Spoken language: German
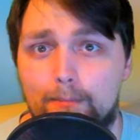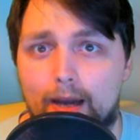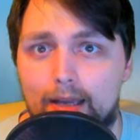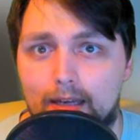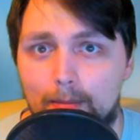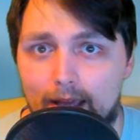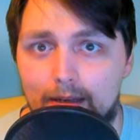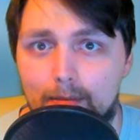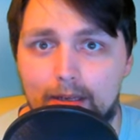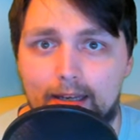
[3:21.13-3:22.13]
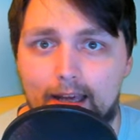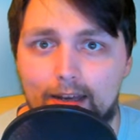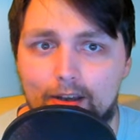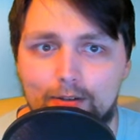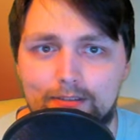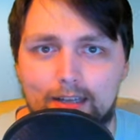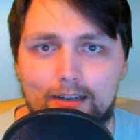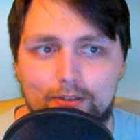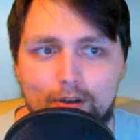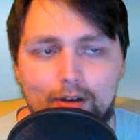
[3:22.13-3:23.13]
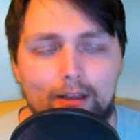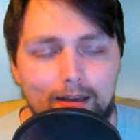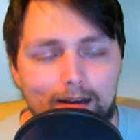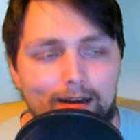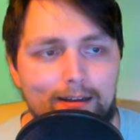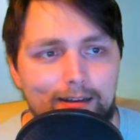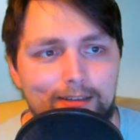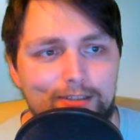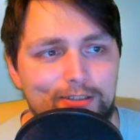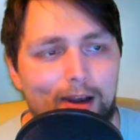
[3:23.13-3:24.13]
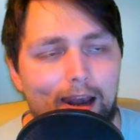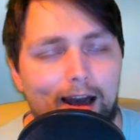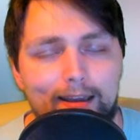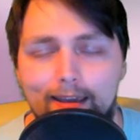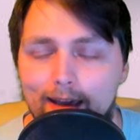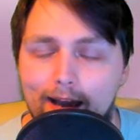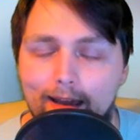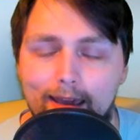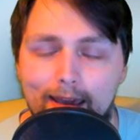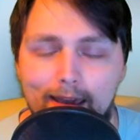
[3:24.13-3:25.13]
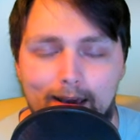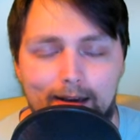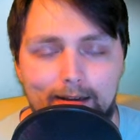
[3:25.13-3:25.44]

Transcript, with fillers: beiden am Ende miteinander und sagen so, ah, es ist schon lange Jahre her.